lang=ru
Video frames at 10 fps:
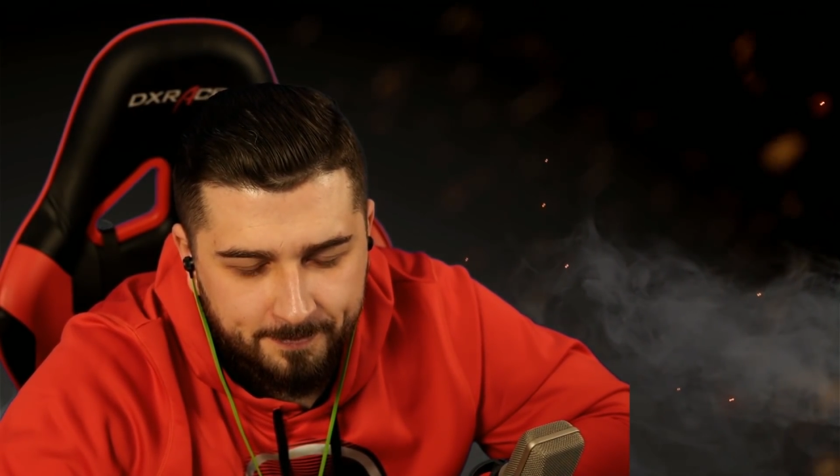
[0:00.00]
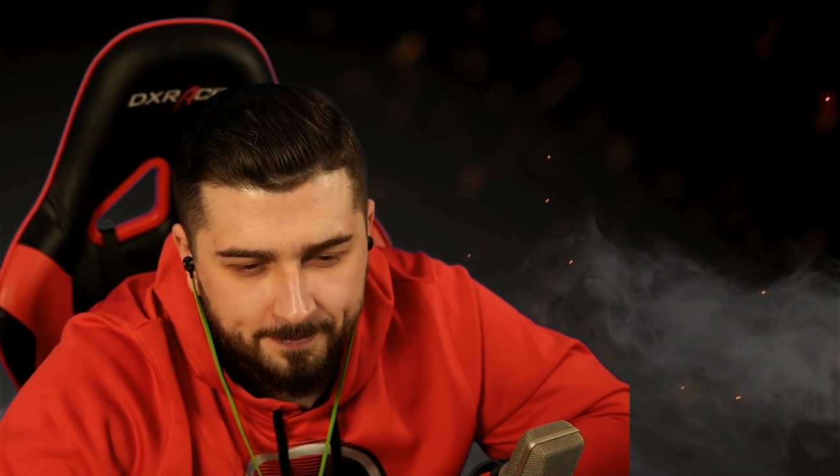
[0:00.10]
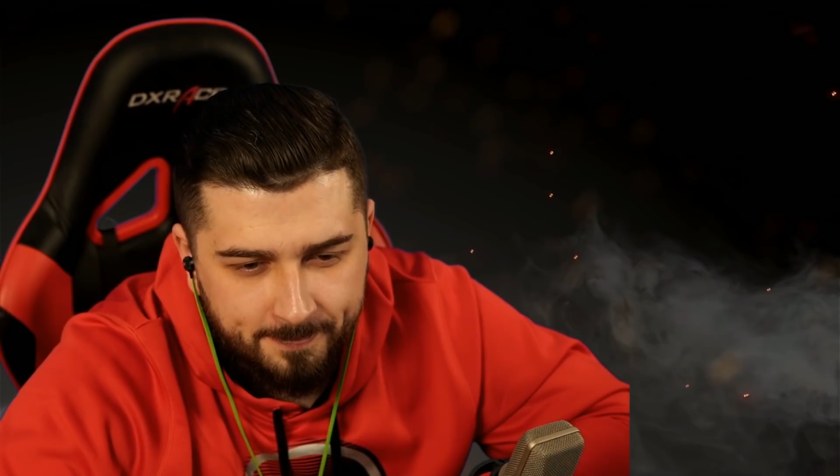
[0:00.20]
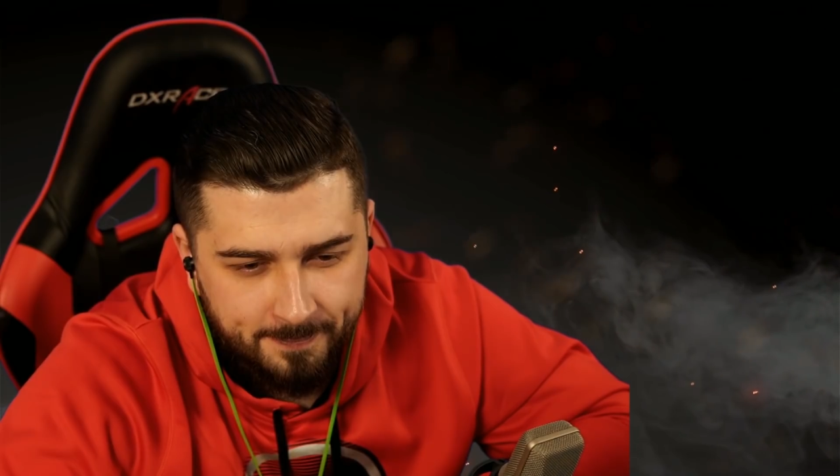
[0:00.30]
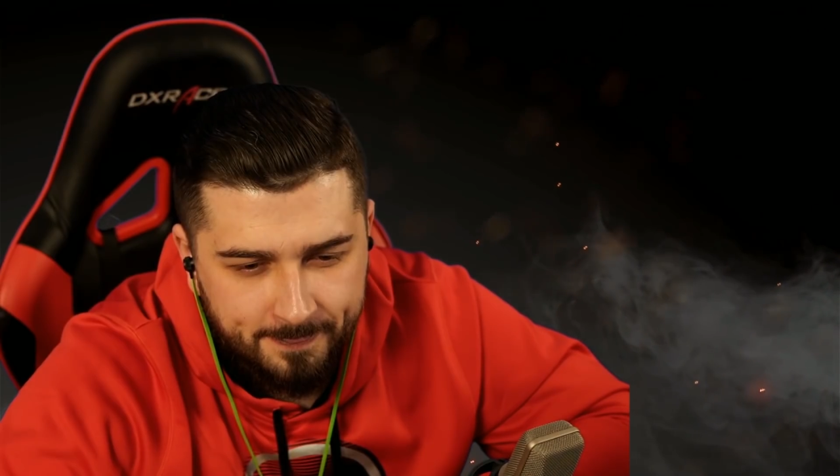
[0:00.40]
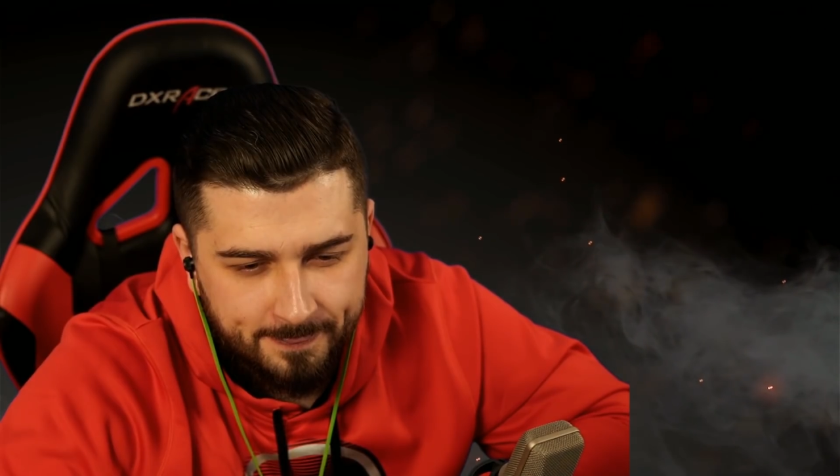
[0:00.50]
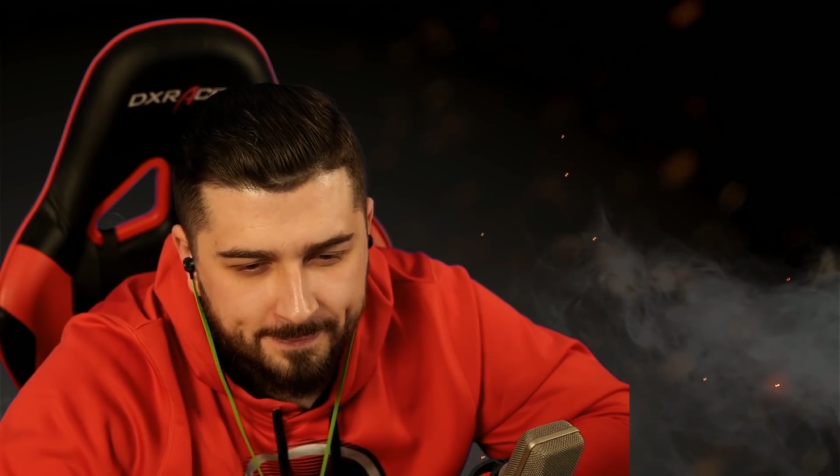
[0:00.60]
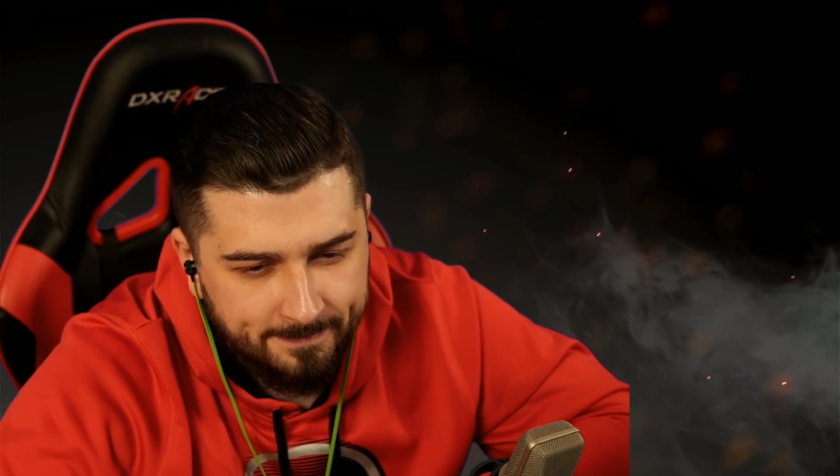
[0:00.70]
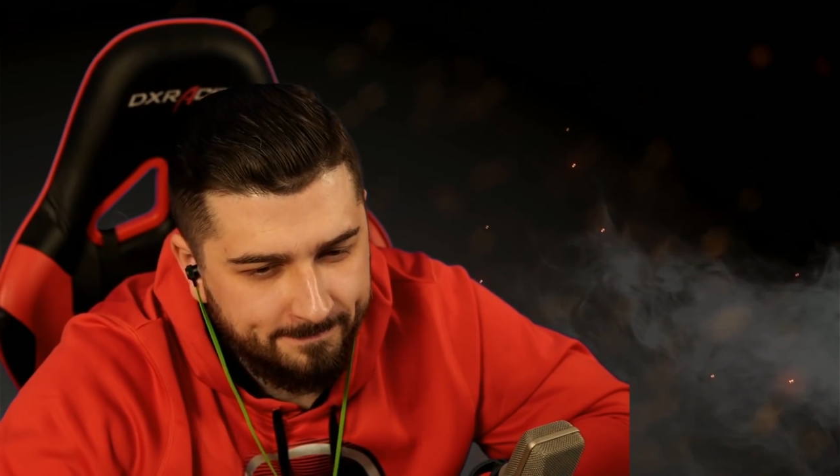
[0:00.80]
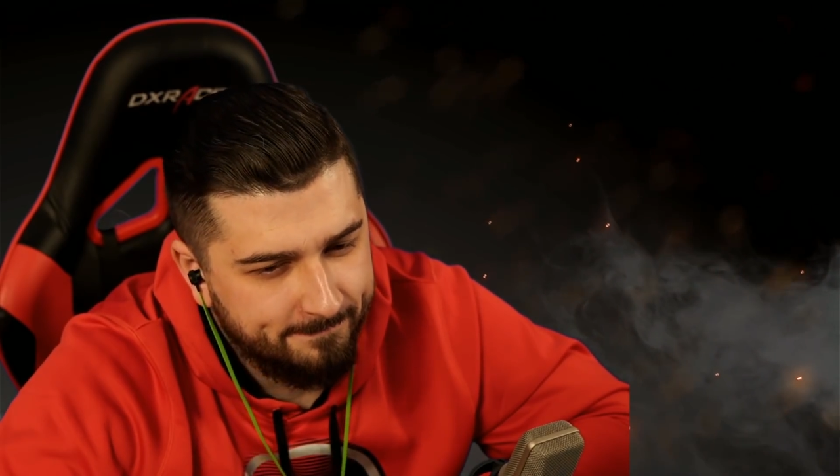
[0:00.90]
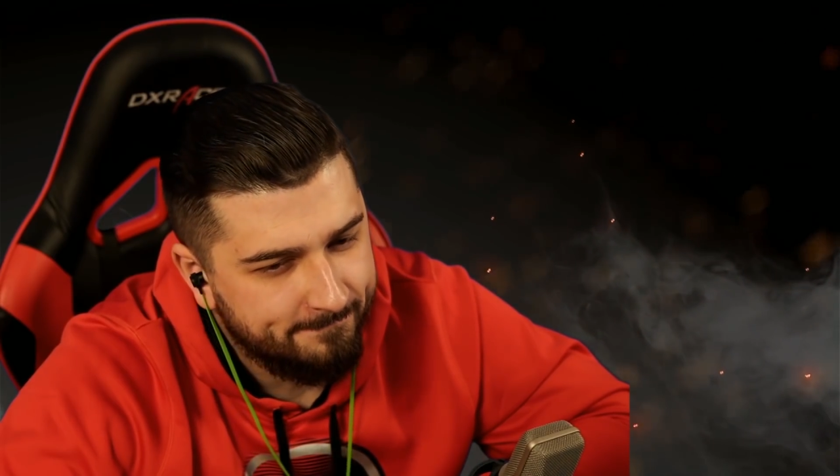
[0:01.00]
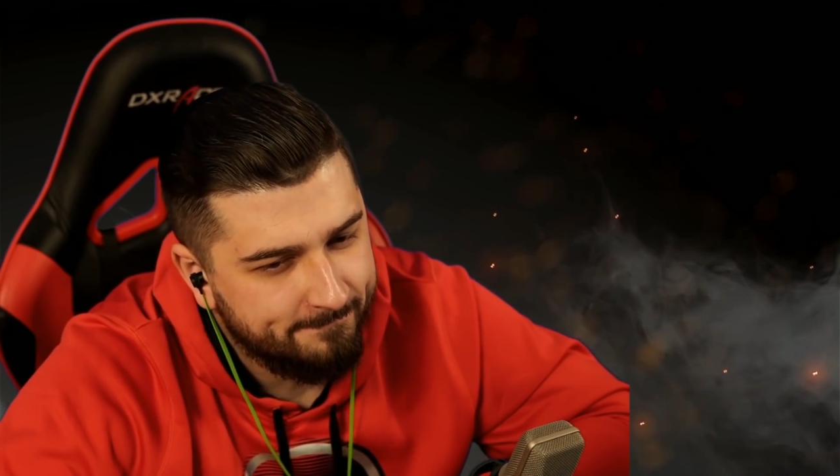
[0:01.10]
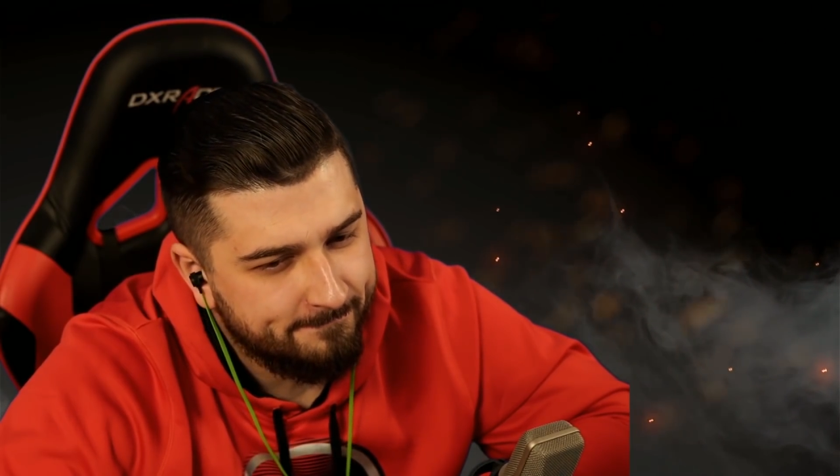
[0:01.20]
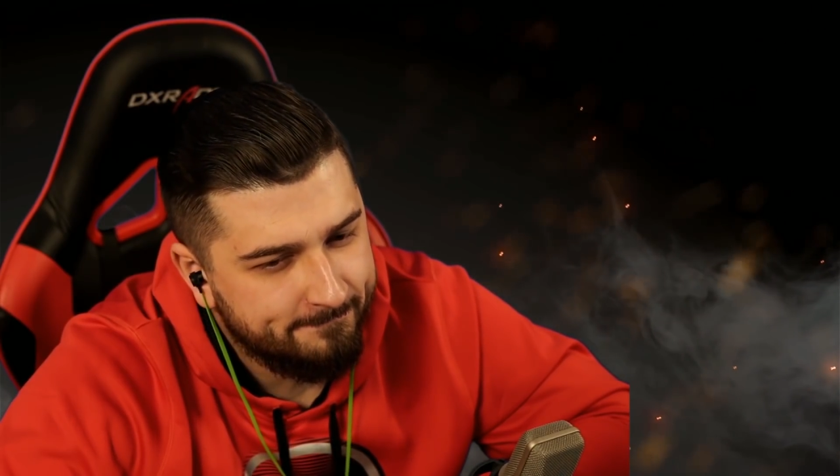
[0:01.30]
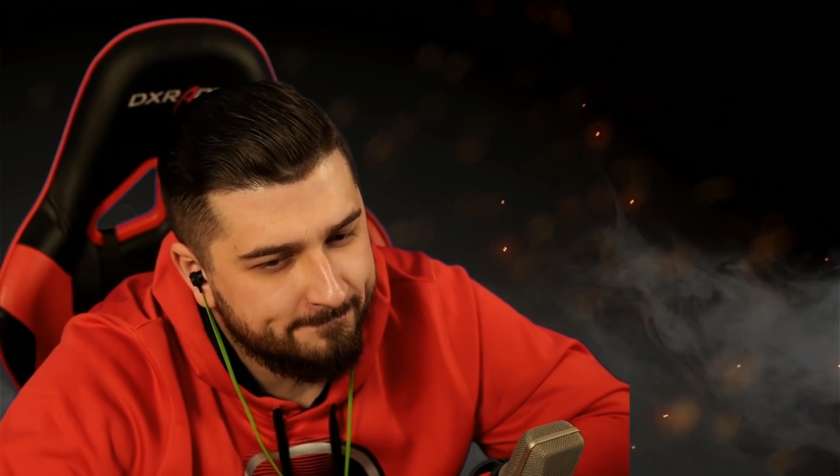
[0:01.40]
герцовка
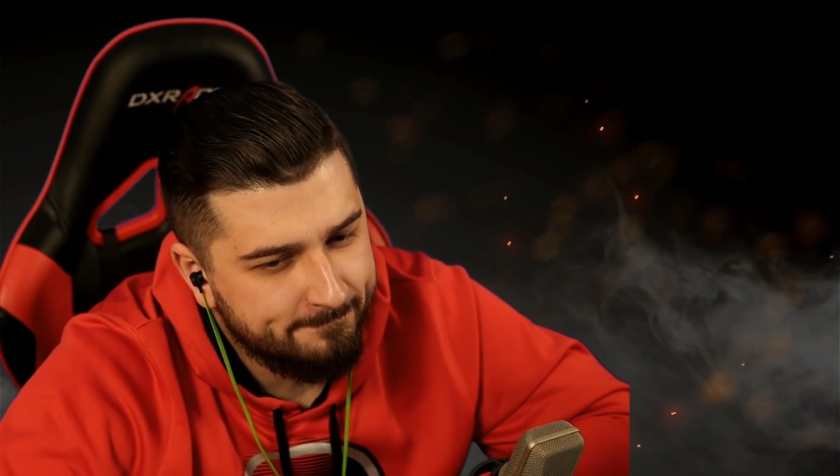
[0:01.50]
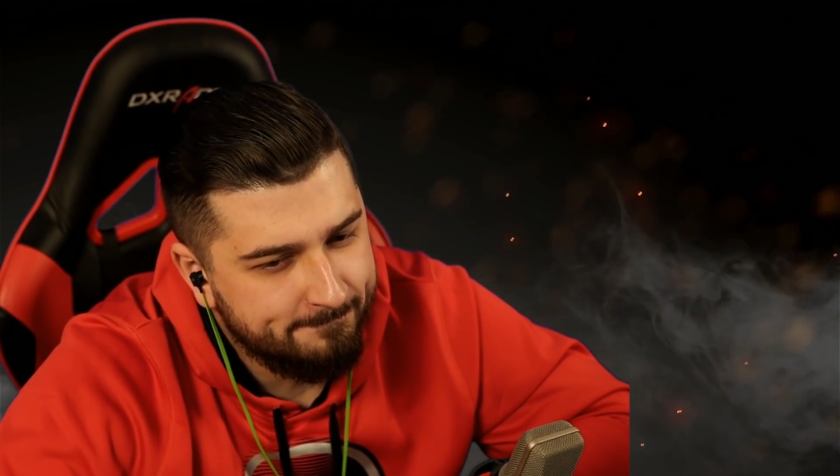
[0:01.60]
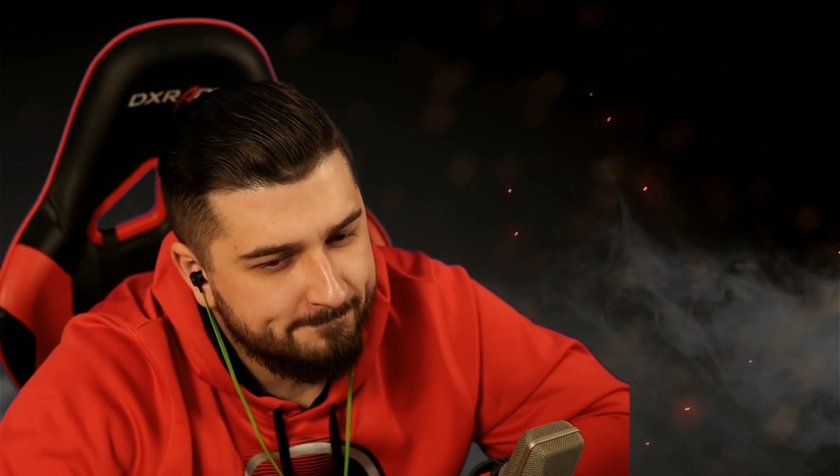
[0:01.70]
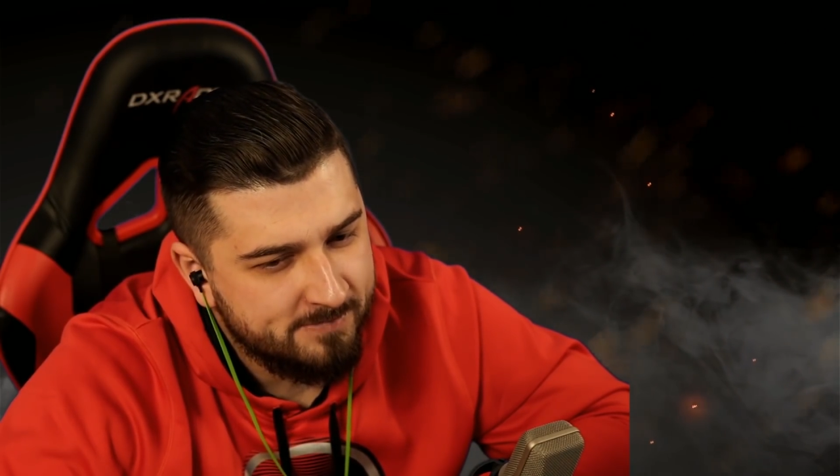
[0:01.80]
монитора на игру?